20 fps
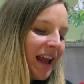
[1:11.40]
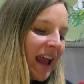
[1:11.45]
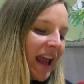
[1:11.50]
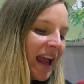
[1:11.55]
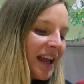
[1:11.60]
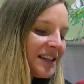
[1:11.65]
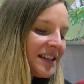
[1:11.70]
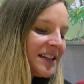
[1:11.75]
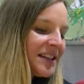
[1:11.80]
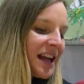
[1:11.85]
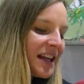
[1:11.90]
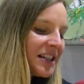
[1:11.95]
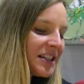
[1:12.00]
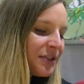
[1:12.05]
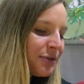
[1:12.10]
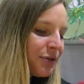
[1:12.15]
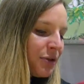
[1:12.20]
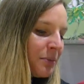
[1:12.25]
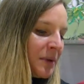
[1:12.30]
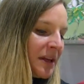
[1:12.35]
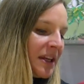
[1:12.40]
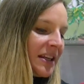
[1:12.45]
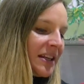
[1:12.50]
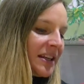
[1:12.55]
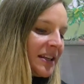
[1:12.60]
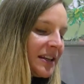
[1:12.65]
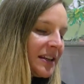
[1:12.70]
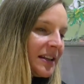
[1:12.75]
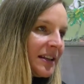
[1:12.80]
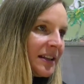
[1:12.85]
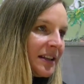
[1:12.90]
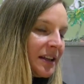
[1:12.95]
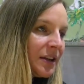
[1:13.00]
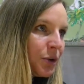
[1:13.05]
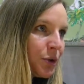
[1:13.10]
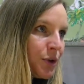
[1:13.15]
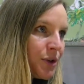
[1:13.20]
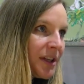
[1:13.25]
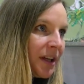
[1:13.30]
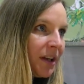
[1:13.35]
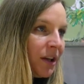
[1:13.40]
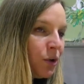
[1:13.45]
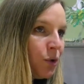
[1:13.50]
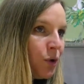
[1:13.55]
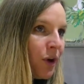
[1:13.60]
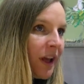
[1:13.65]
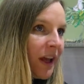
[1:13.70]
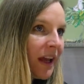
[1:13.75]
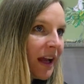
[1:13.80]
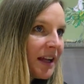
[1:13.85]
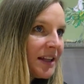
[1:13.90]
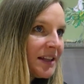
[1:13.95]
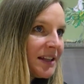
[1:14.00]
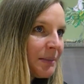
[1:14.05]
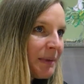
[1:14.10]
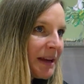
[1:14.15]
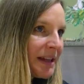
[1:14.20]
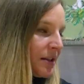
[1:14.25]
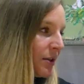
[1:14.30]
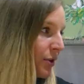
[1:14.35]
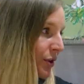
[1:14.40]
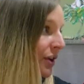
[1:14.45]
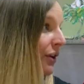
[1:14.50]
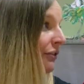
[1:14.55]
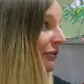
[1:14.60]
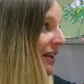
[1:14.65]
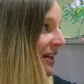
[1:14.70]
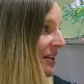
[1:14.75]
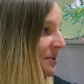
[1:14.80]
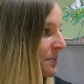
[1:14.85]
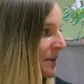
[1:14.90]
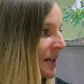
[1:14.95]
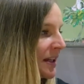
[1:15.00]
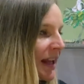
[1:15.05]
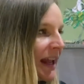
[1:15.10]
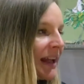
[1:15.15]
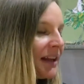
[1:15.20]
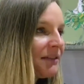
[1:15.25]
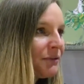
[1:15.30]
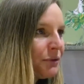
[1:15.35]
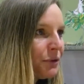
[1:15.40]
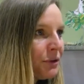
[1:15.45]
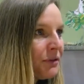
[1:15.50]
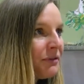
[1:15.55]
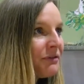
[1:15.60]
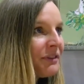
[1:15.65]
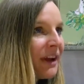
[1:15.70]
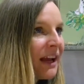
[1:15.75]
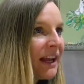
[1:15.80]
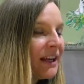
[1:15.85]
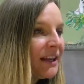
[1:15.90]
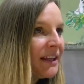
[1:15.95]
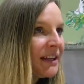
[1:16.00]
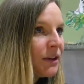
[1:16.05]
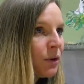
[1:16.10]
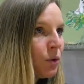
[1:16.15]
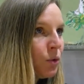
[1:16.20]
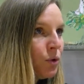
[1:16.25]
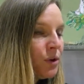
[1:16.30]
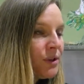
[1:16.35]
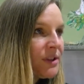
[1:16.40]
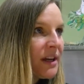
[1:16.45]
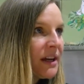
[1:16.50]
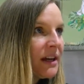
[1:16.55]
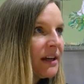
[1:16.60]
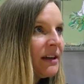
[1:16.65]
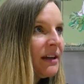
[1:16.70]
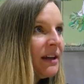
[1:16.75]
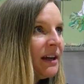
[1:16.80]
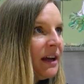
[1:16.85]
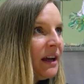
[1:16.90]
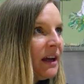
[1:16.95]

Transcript: Erstens hat es für mich eine größere Logik, als die meisten Leute auf den ersten Blick denken würden, weil ich großer